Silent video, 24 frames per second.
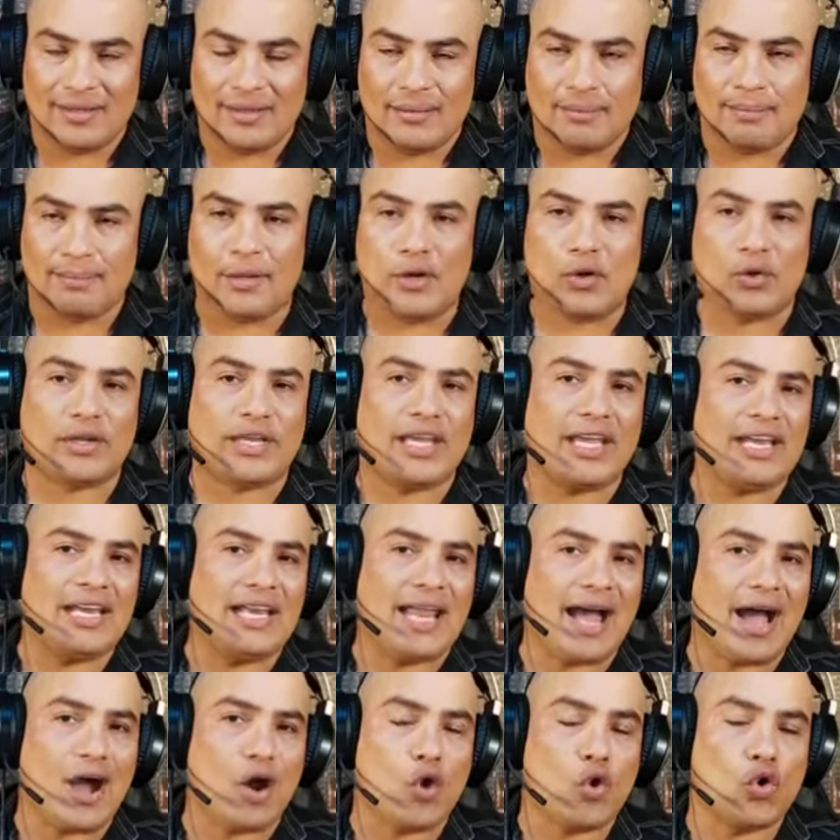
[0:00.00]
pero que
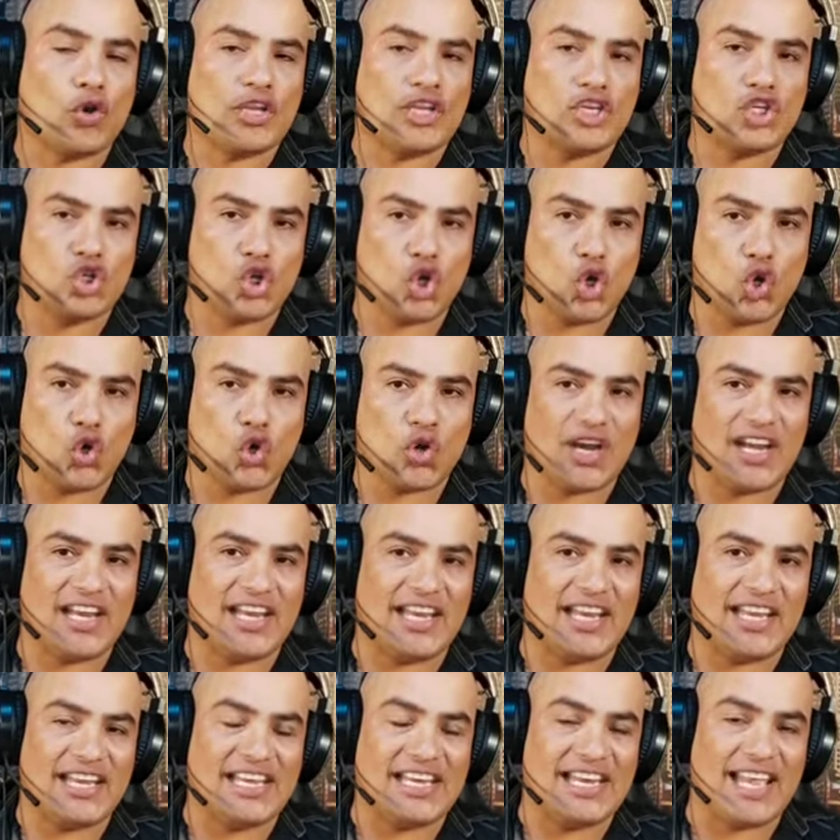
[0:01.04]
la orilló
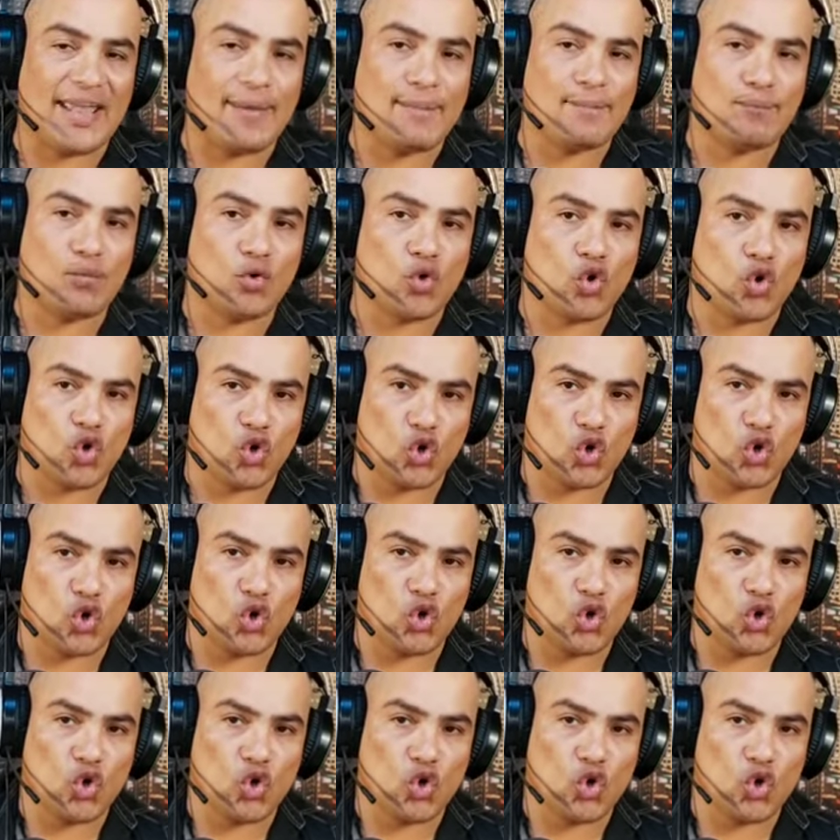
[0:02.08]
y la empujó.